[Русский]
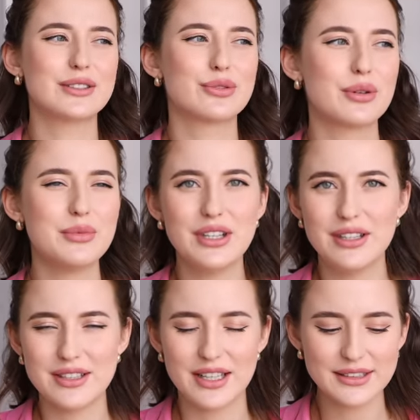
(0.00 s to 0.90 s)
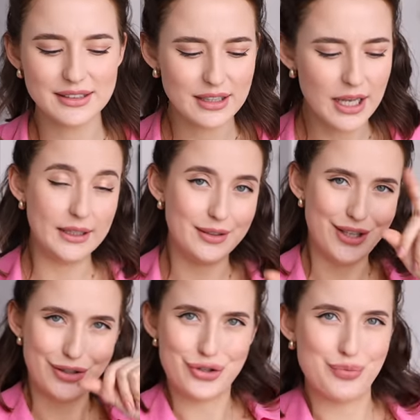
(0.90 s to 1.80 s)
который мне не интересен. И
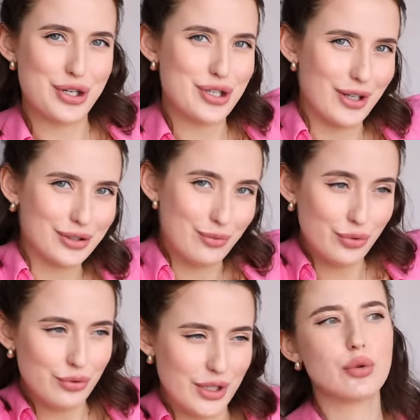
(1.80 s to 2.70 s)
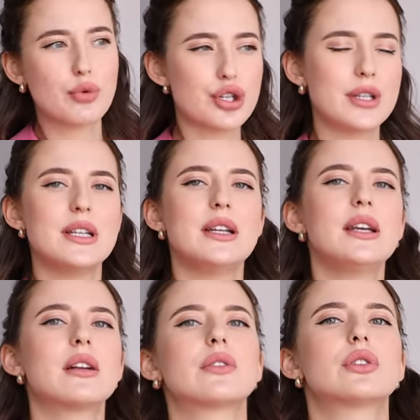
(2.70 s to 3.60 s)
я даже пришла к тому, что можно
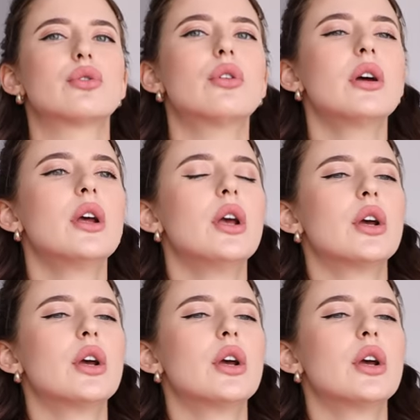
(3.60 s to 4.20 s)
делегировать то,